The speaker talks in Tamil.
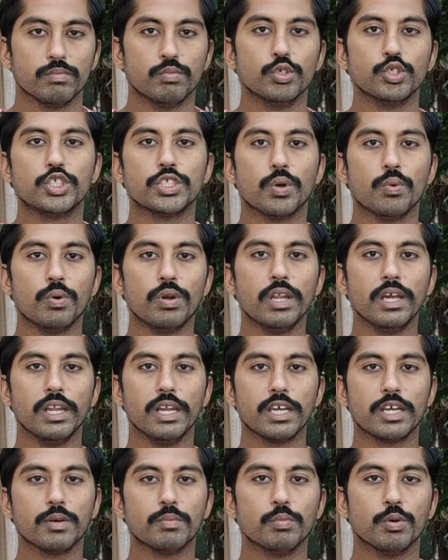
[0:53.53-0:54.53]
மூச்சை உள்ள
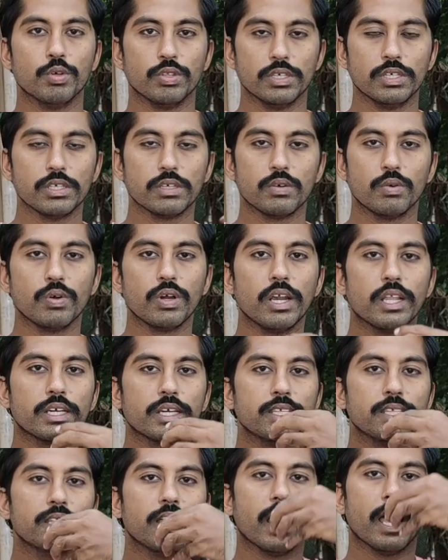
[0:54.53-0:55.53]
இழுக்கும் போது
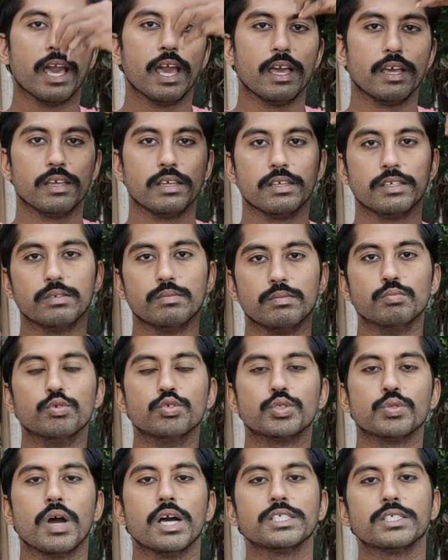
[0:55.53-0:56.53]
உங்களுக்கு இந்த
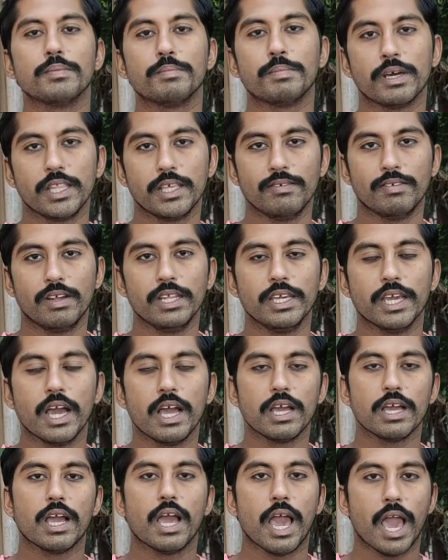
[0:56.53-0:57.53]
சுவாச பாதை வழியா
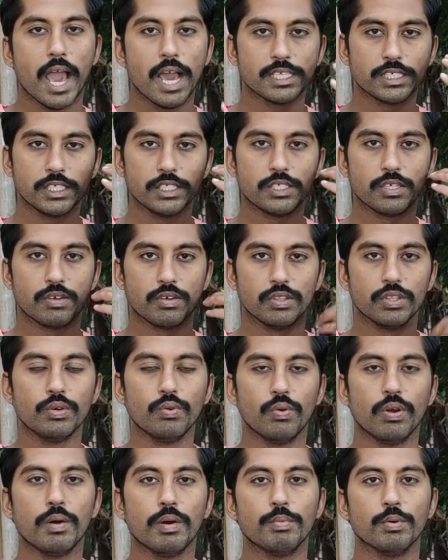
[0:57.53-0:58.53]
ஆக்சிஜன் வந்து
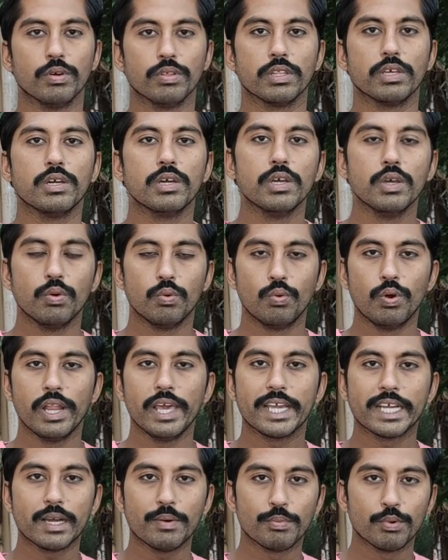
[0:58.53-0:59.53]
உள்ள போகுது உள்ள
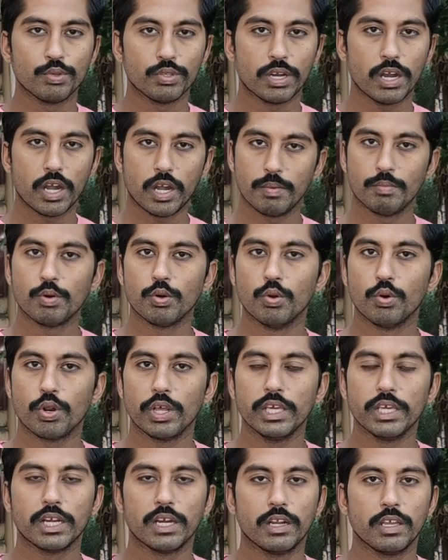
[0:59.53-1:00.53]
எங்க போகுதுன்னா நம்ம
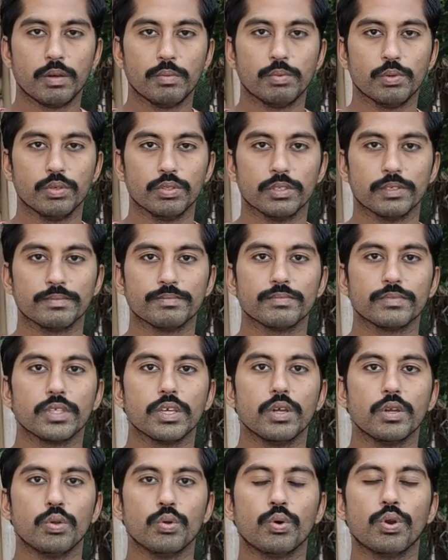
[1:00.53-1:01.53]
நுரையீரலுக்கு போகுது
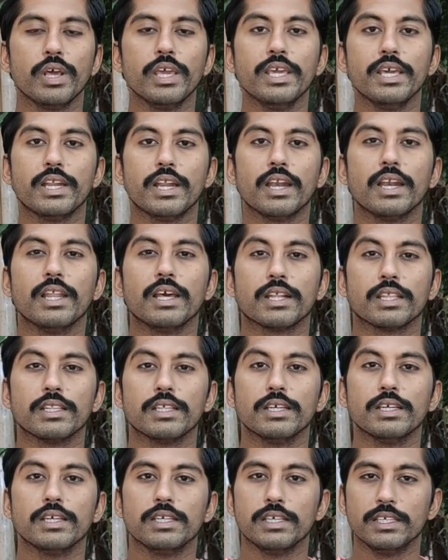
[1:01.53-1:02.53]
நுரையீரல்ல
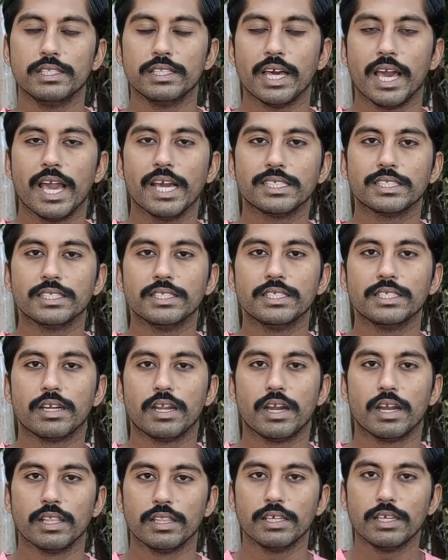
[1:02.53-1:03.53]
இருந்து இந்த ஆக்சிஜன்
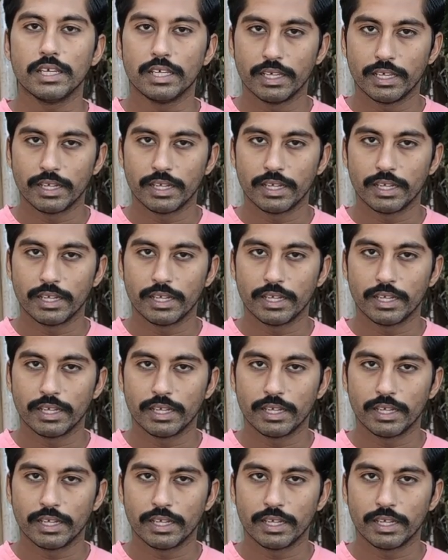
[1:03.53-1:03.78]
ஆனது